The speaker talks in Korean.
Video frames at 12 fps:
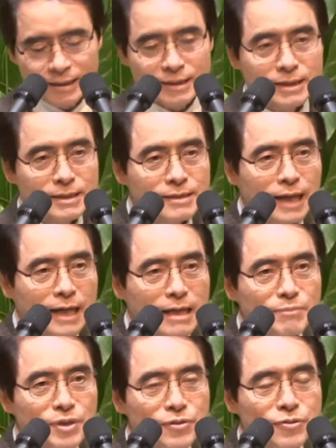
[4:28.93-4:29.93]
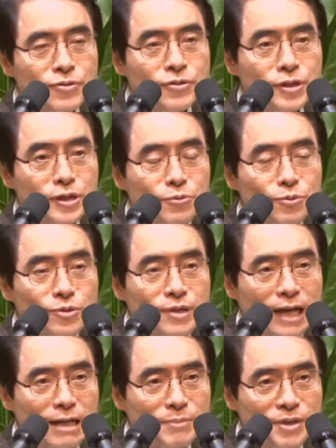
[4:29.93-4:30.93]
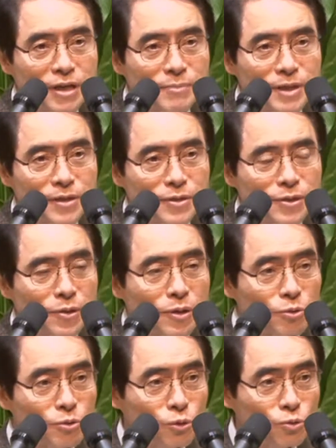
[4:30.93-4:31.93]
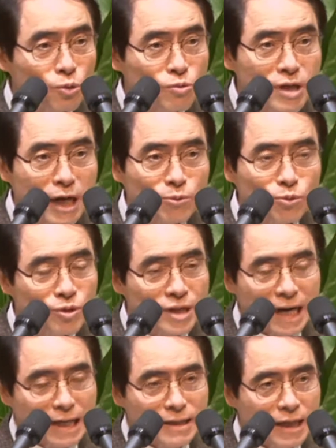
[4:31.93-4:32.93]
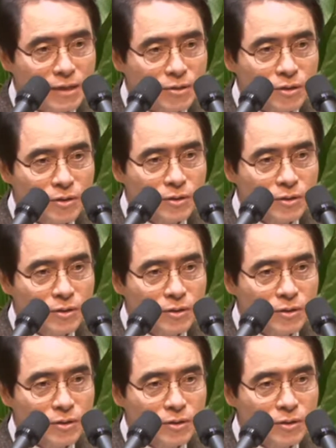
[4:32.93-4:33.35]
이 사람이 지혜로운 사람이 되면은요 교통사고도 잘 안 나요.